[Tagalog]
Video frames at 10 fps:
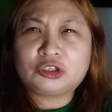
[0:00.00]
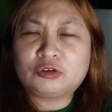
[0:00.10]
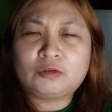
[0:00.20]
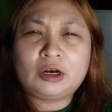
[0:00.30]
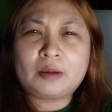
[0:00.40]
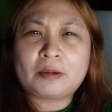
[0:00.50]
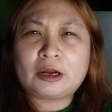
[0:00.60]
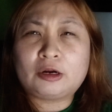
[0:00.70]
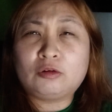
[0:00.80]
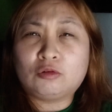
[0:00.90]
ito wala
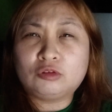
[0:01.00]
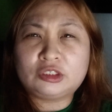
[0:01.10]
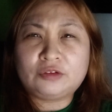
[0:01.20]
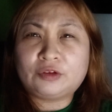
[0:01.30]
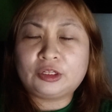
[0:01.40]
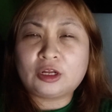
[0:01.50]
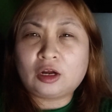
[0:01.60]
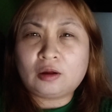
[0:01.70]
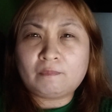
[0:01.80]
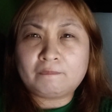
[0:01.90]
parang ghost, even the
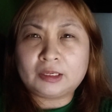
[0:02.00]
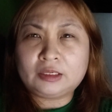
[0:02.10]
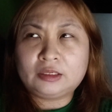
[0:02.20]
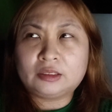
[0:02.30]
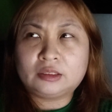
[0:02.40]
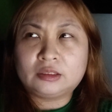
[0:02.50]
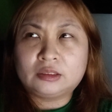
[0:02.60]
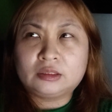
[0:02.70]
company eh.